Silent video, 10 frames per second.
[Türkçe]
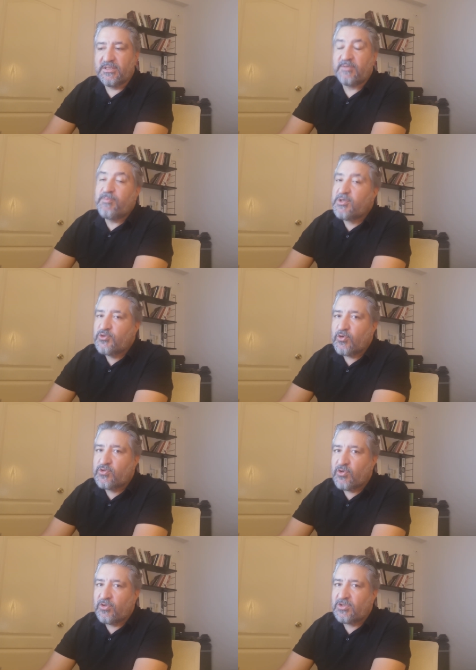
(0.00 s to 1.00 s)
gitmek çok
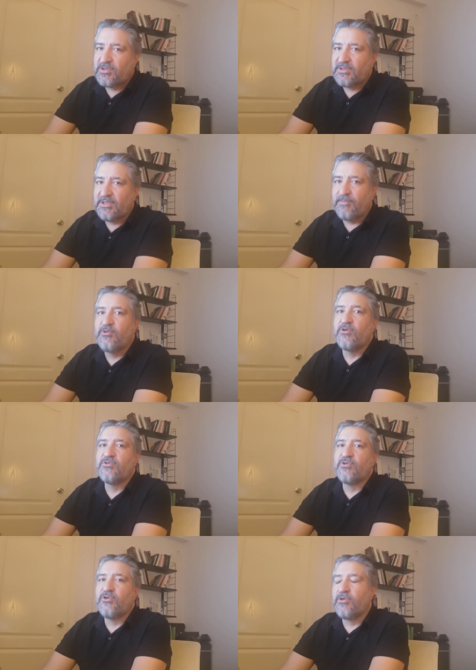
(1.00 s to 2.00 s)
zor gibi
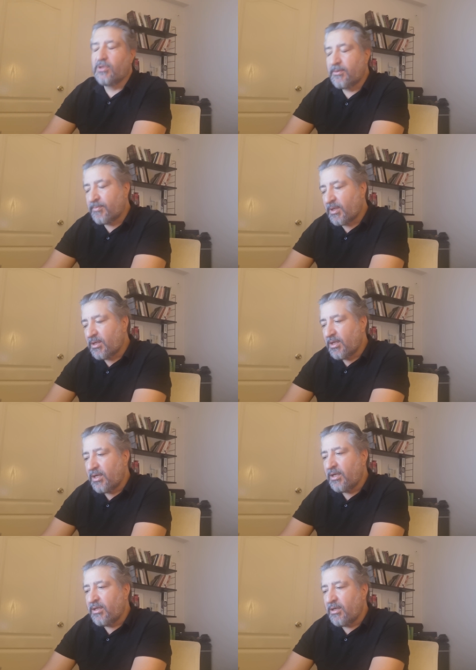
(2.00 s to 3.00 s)
gözüküyor
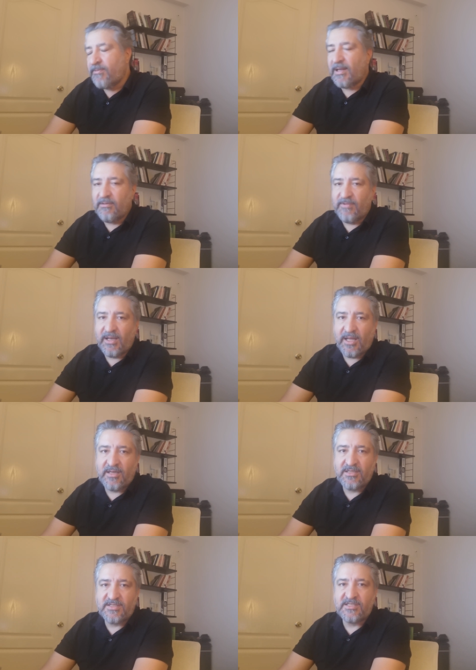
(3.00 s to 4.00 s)
e, efendim
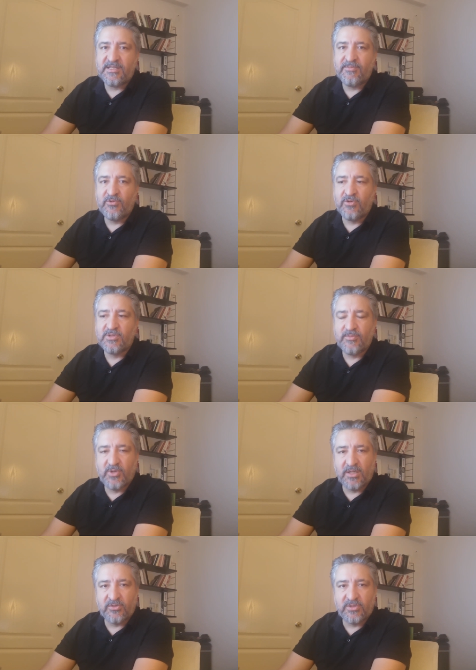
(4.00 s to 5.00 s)
Valerian'ın sisteminde olsa
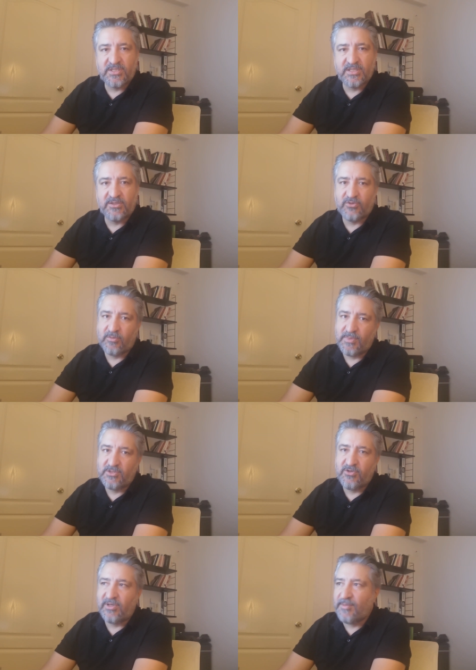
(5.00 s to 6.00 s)
bu kadar da sıkıntı
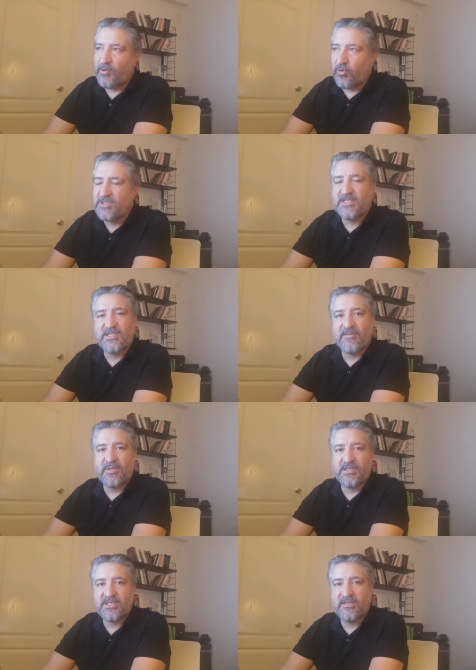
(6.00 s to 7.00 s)
olmaz diyorlar ama o
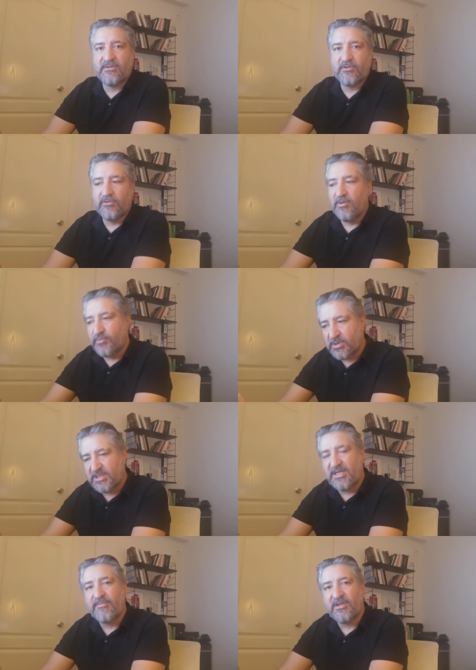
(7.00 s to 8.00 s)
sistemde de sıkıntı oluyor, bu
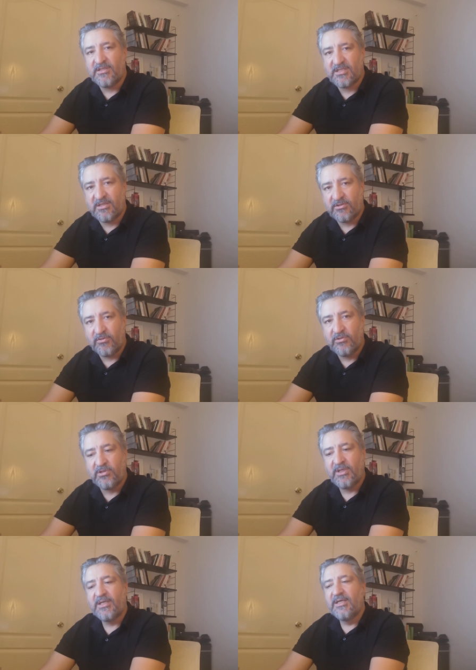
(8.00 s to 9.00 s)
sistemde de sıkıntı
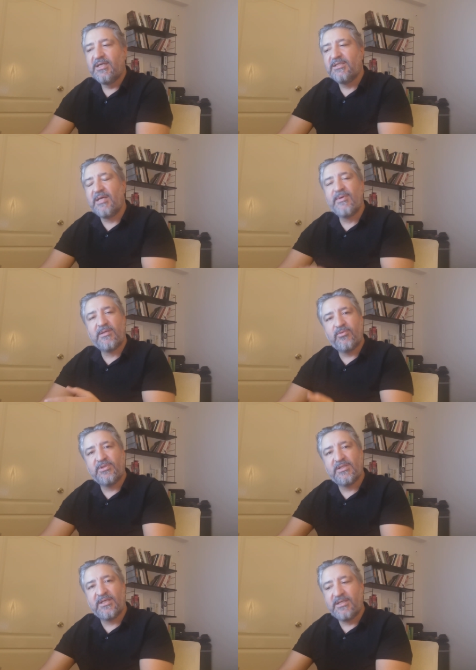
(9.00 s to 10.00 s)
oluyor. Demek ki
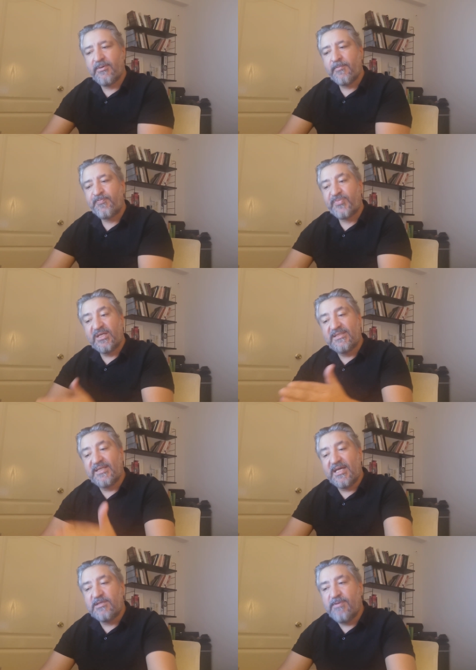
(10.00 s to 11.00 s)
burada da
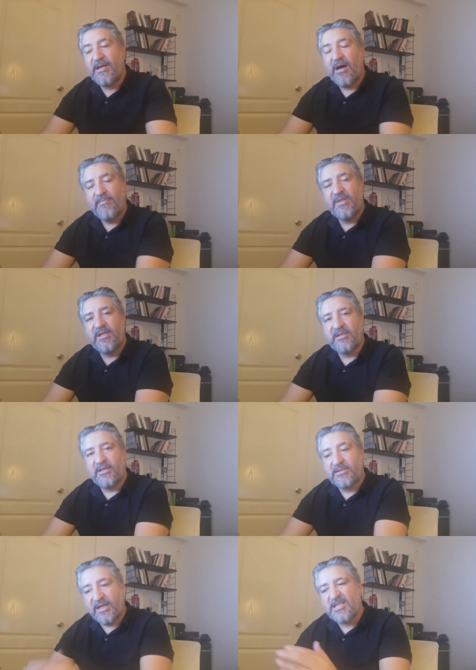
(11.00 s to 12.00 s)
transfer
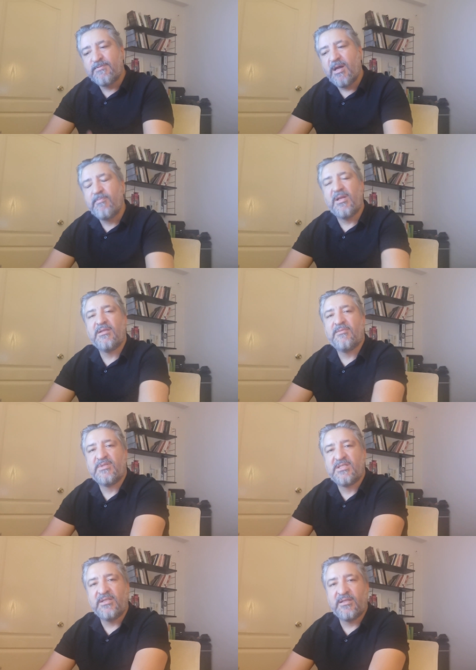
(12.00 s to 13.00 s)
hamlelerinde, transfer
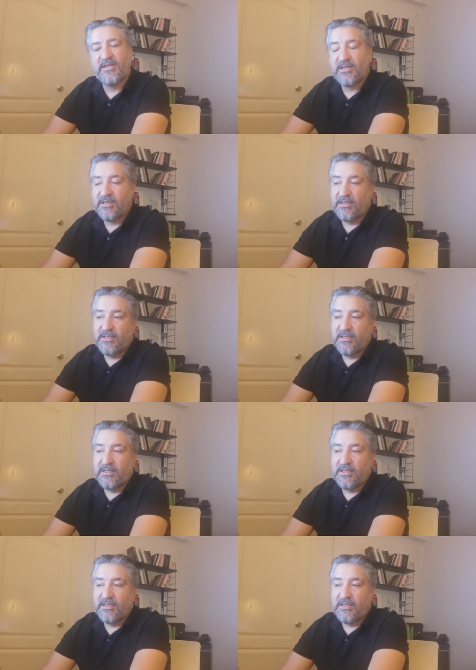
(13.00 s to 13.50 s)
planlamasında da